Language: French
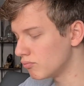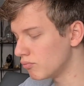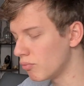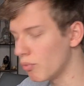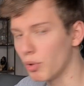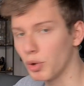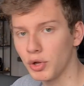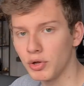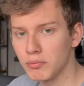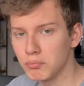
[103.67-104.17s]

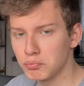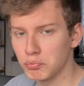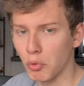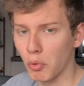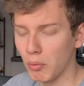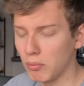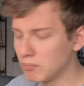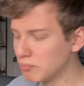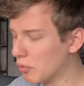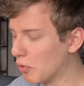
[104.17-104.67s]
Oui,
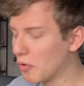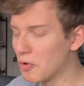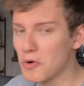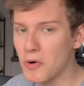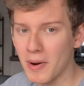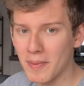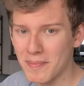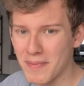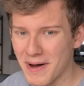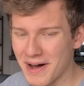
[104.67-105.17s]
bon,
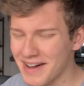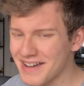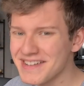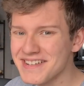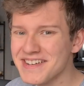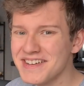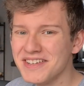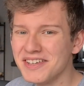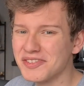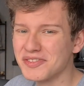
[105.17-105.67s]
pourquoi pas.
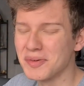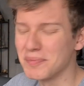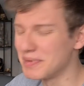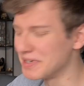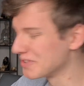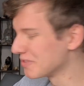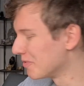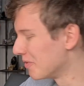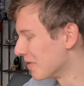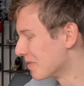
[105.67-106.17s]
Je vois
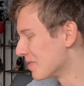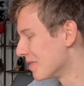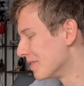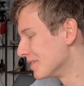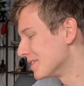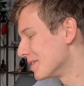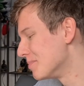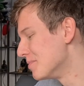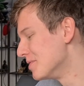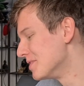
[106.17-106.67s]
pas trop à quoi
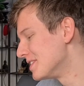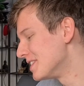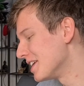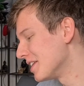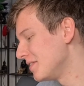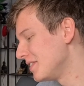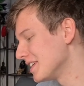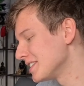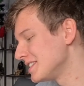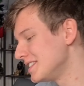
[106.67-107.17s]
ça peut
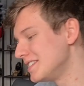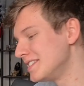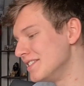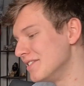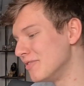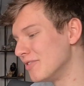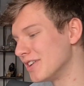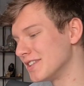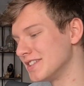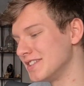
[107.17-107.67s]
servir si ce
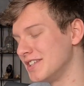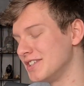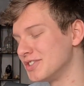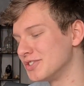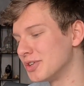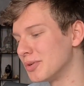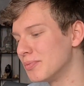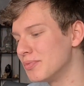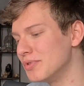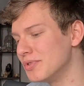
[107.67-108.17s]
n'est faire des
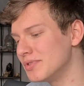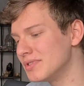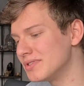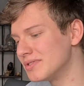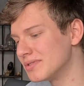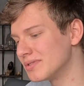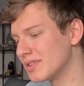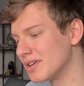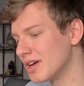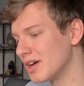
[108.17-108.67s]
déchets en
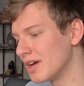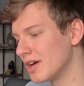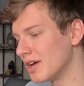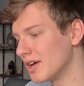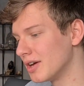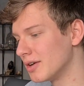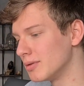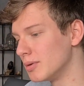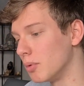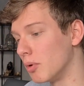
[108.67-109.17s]
plus.
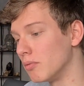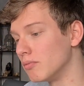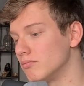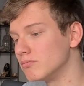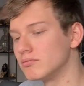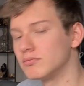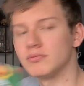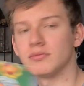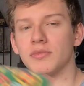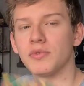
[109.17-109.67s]
Mais bon,
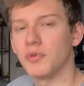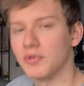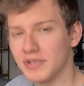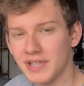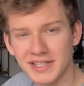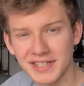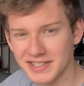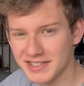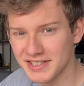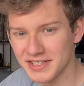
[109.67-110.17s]
on
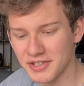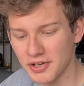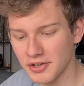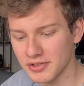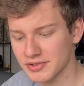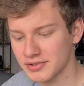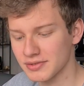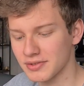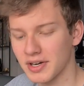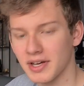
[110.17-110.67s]
a des
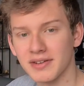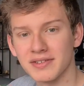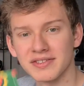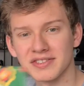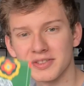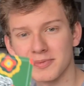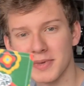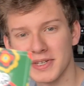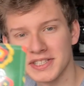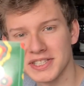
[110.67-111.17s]
stickers. Je
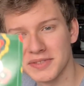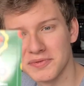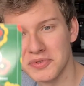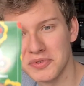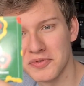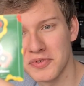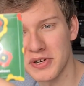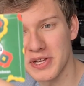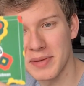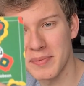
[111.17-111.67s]
ne sais pas si vous
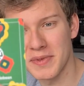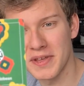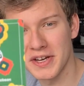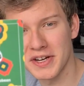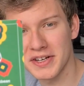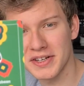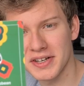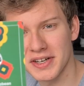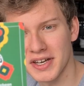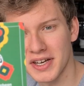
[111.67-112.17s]
le voyez
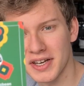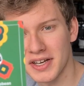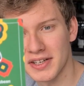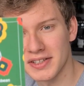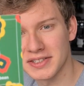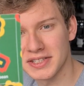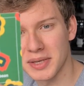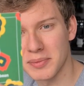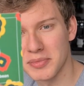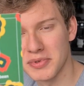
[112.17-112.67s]
bien,
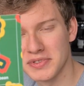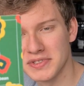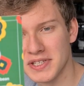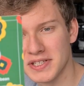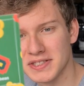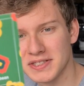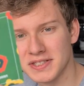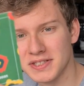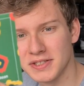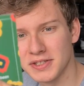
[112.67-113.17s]
c'est un peu
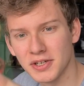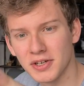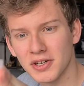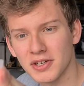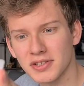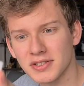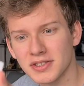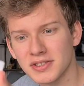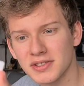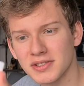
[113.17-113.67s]
des
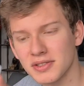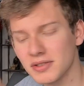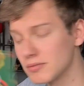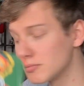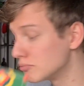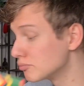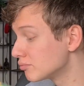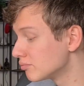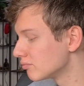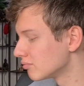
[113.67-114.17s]
stickers.
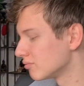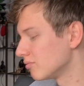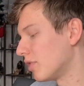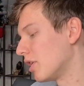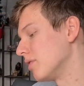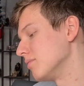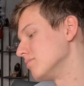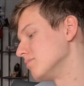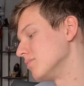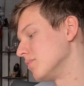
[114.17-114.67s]

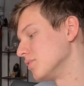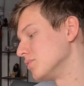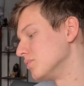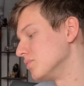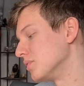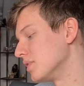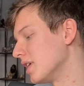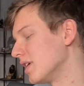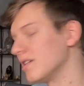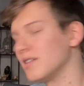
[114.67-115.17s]
En
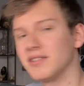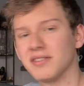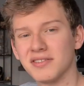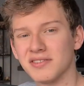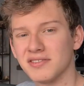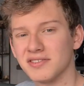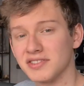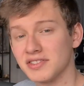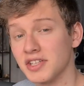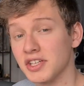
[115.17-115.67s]
tout cas,
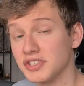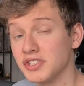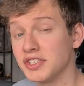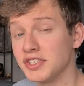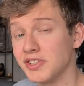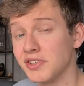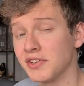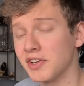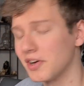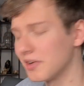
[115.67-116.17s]
sachez
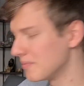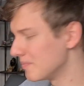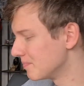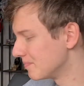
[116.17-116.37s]
qu'il y en a.